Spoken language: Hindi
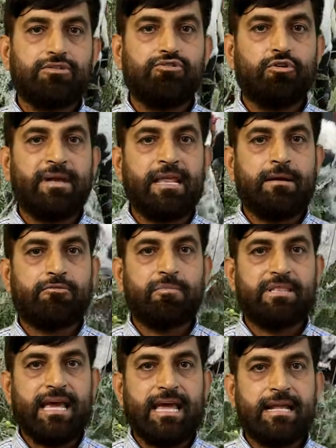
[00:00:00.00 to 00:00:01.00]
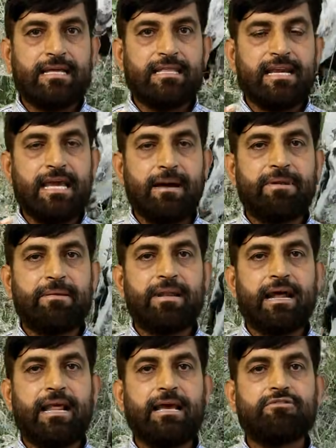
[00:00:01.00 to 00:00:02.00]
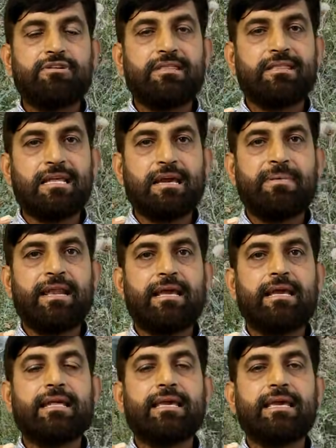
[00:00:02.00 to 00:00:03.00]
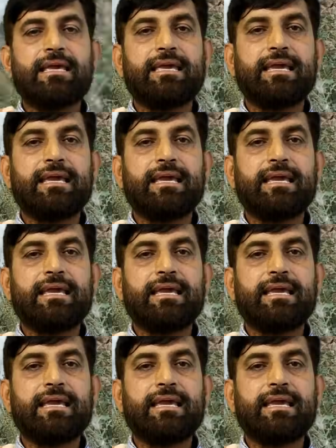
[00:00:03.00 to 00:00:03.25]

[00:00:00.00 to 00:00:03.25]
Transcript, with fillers: जो मैंने आपको बताया इनका दलिया आपने बनाना है तो ये दलिया बनेगा इनके